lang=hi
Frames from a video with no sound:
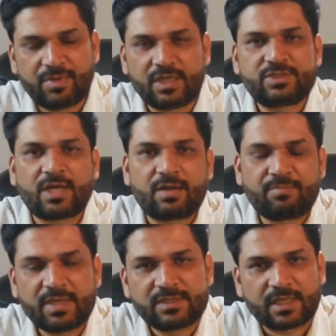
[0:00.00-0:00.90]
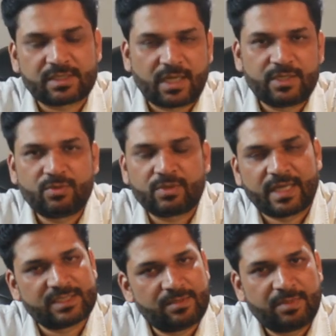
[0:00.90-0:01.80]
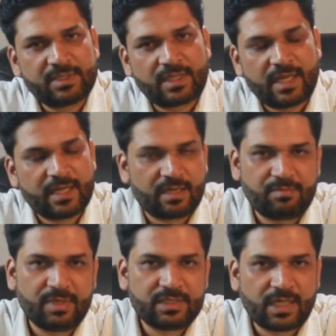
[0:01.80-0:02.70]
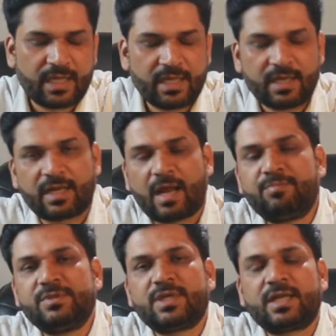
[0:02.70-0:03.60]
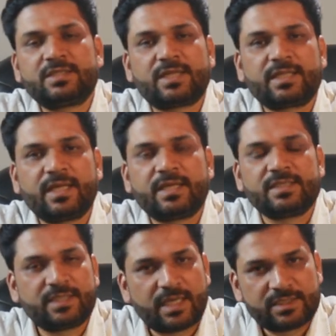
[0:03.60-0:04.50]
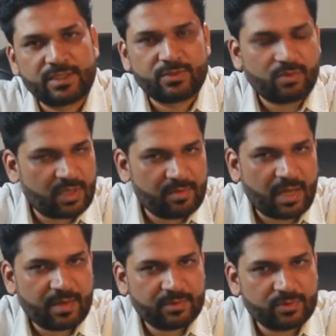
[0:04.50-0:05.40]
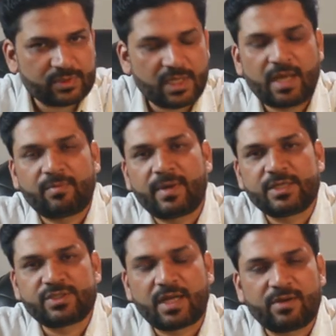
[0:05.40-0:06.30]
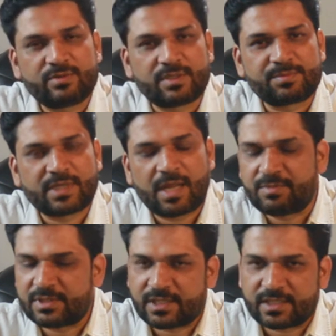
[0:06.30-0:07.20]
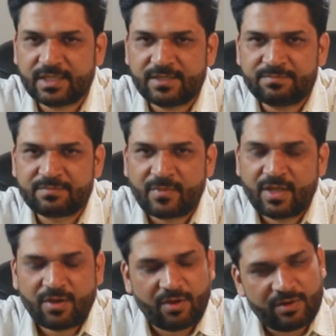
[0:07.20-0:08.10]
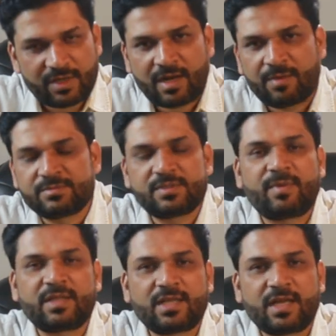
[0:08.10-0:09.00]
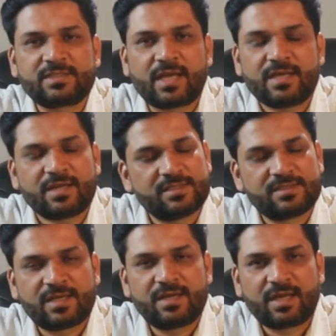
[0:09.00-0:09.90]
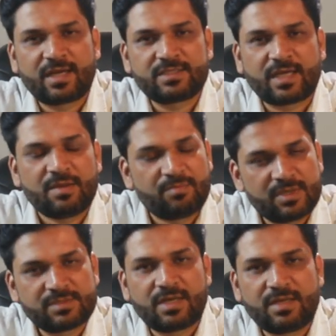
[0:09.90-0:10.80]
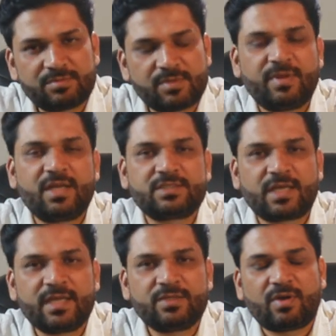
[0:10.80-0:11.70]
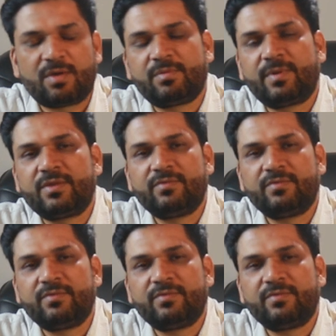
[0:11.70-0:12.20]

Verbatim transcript: बर्थ चार्ट में सक्टा योग कैसे बनता है कब बनता है अगर आप भी जानना चाहते हैं किसी ऐसे योग के बारे में तो उसके लिए आप हमारे चैनल को सब्सक्राइब कर सकते हैं और अगर आप हमसे बात करना चाहें कंसल्ट करना चाहें पर्सनली हमसे मिलना चाहें तो आप हमारी